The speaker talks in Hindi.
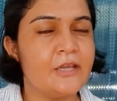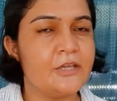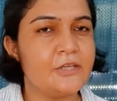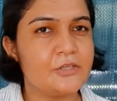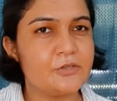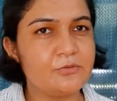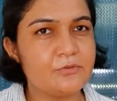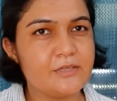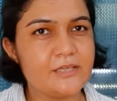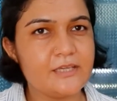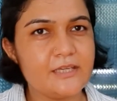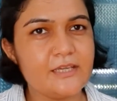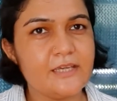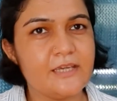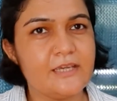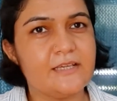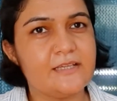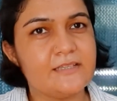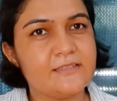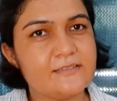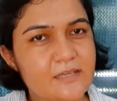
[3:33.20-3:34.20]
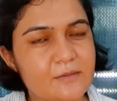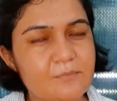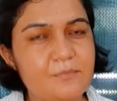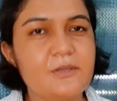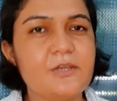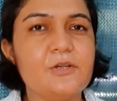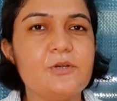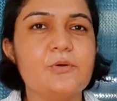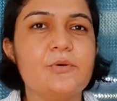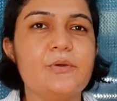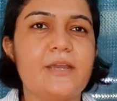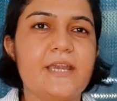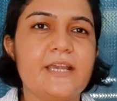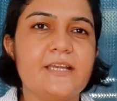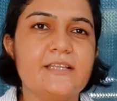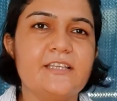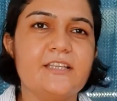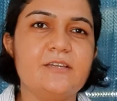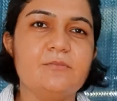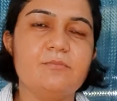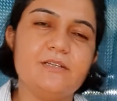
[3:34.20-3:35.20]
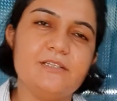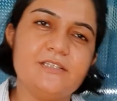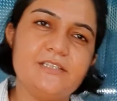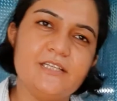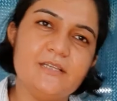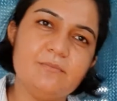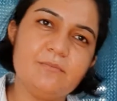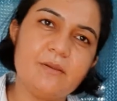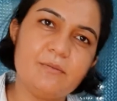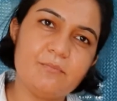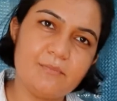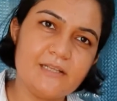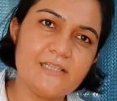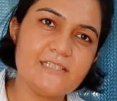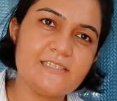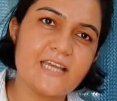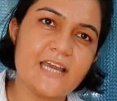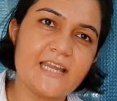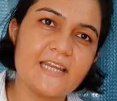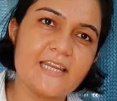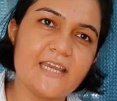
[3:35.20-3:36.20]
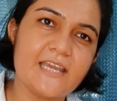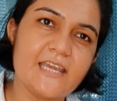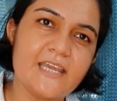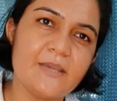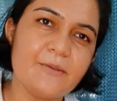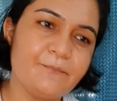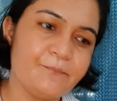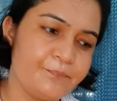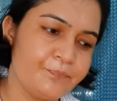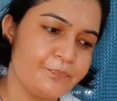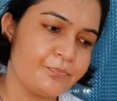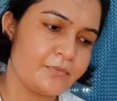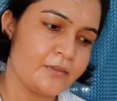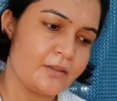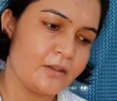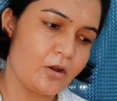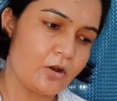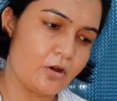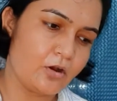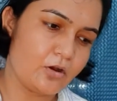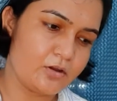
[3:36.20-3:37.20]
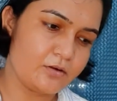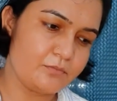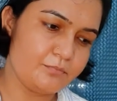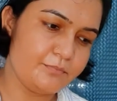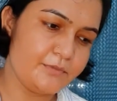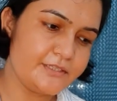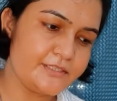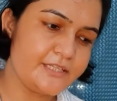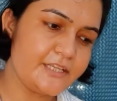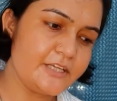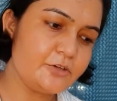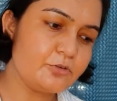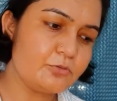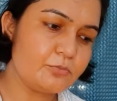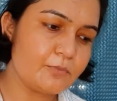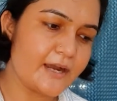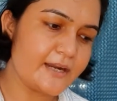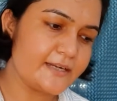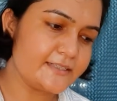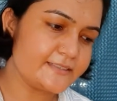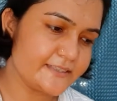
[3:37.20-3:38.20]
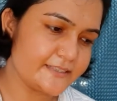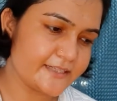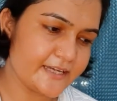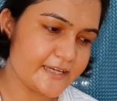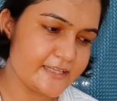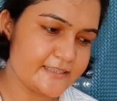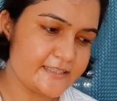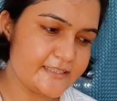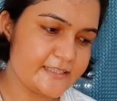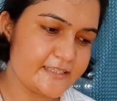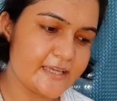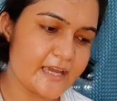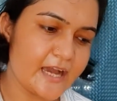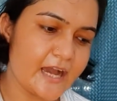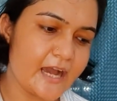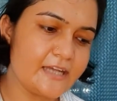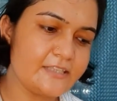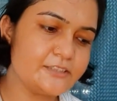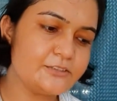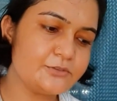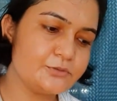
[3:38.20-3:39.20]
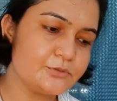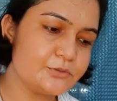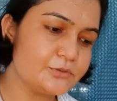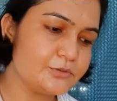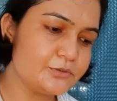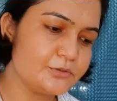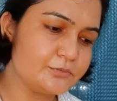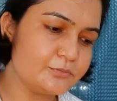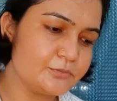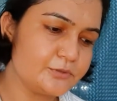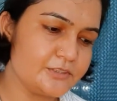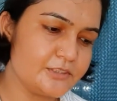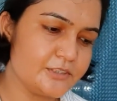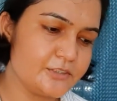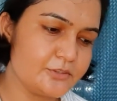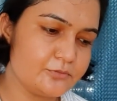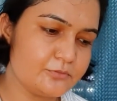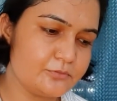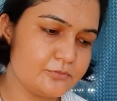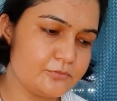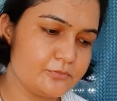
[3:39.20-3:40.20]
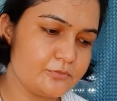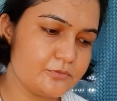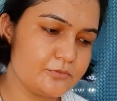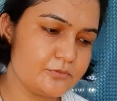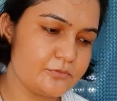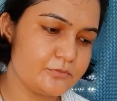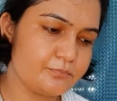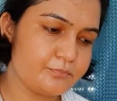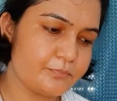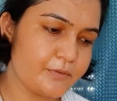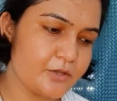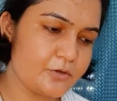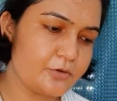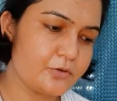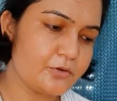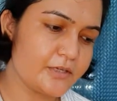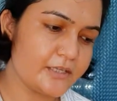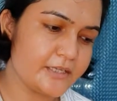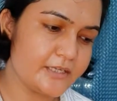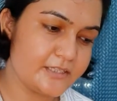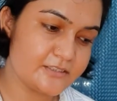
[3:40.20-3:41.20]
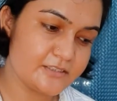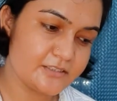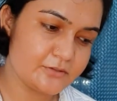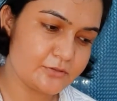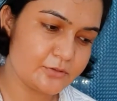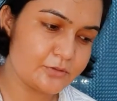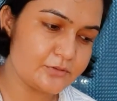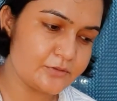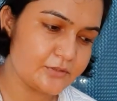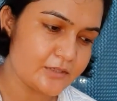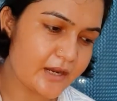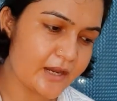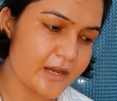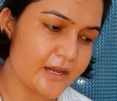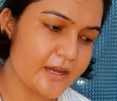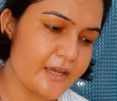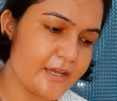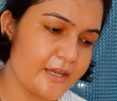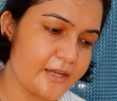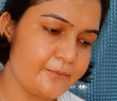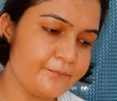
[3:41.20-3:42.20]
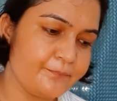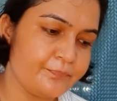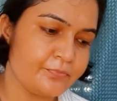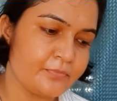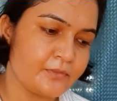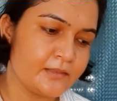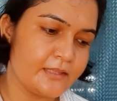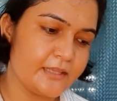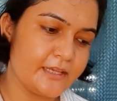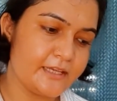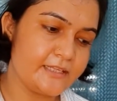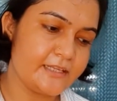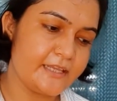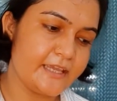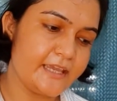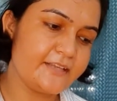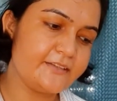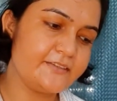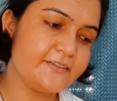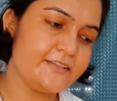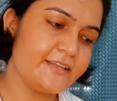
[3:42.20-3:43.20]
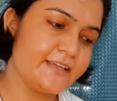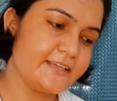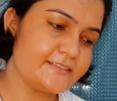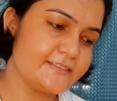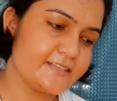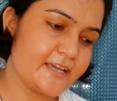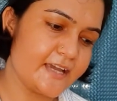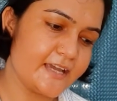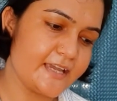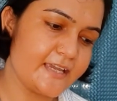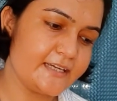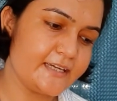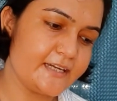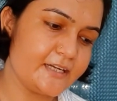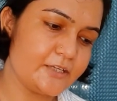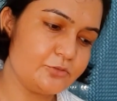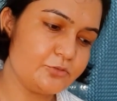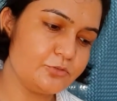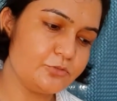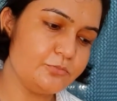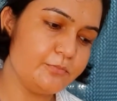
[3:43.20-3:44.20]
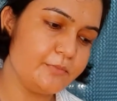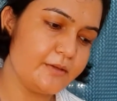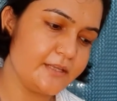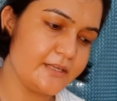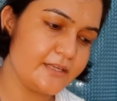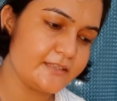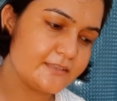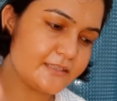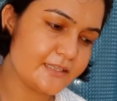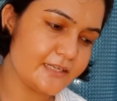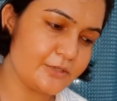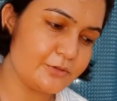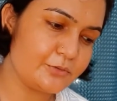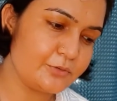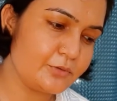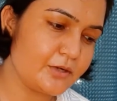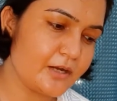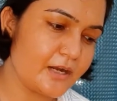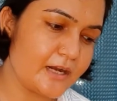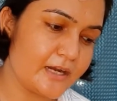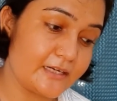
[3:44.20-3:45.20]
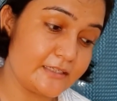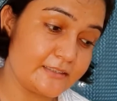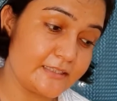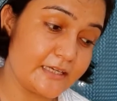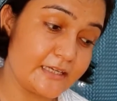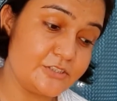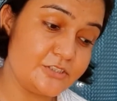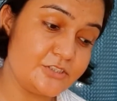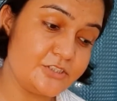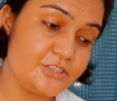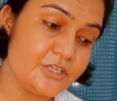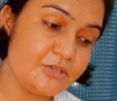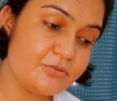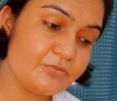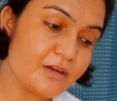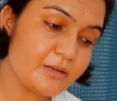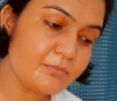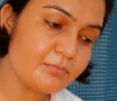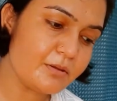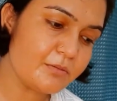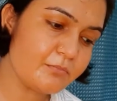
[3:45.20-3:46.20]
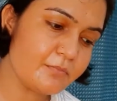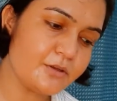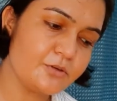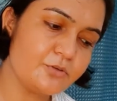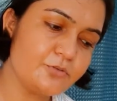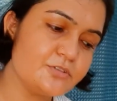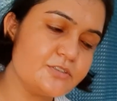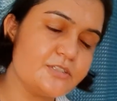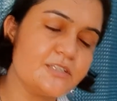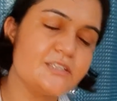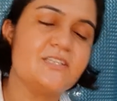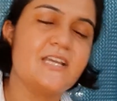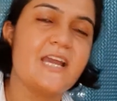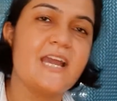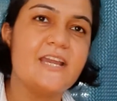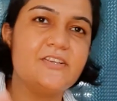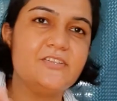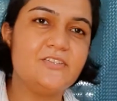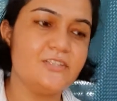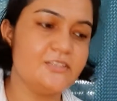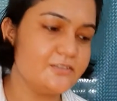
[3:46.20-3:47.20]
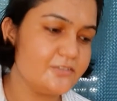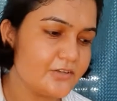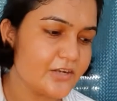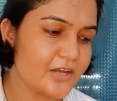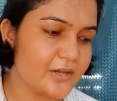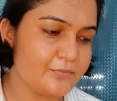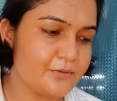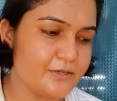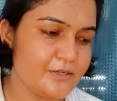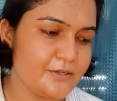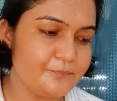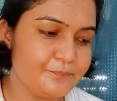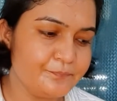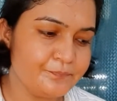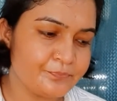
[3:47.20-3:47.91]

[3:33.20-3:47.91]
क्योंकि सभी को एक दिन मिट्टी में मिल जाना है और मिट्टी कुमार से कहती कि आज तो तुम मुझे पैरों के नीचे रोंद रहा है लेकिन एक दिन ऐसा आएगा तुम मेरे तले होगा अर्थात जीवन में मनुष्य चाहे जितना भी